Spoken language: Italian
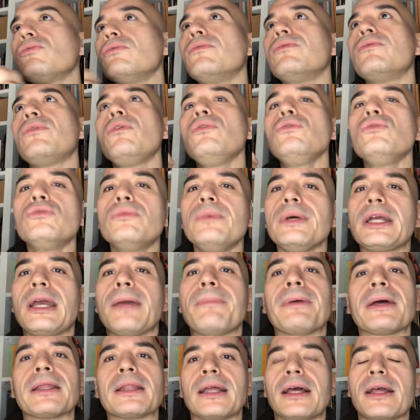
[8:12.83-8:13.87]
un volume che
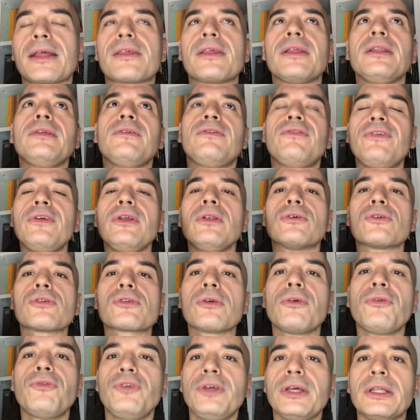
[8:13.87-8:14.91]
parlasse di
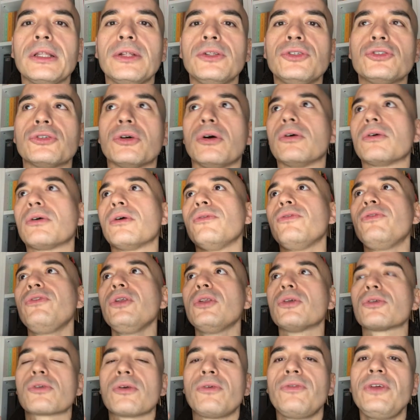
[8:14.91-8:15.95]
filosofia del gioco,
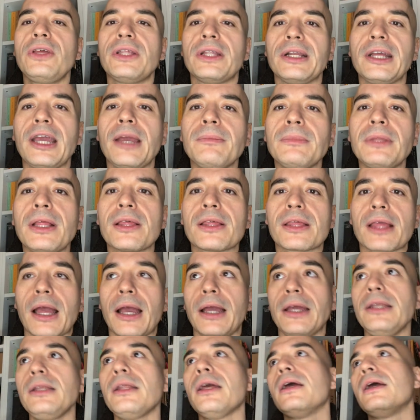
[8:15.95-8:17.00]
filosofia del game
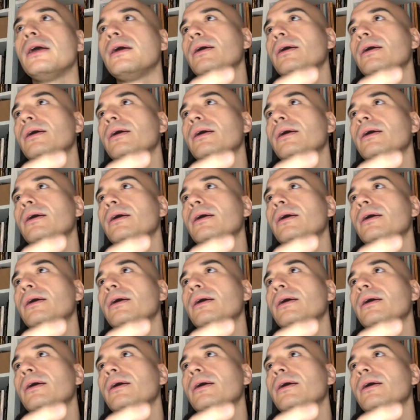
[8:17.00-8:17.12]
design,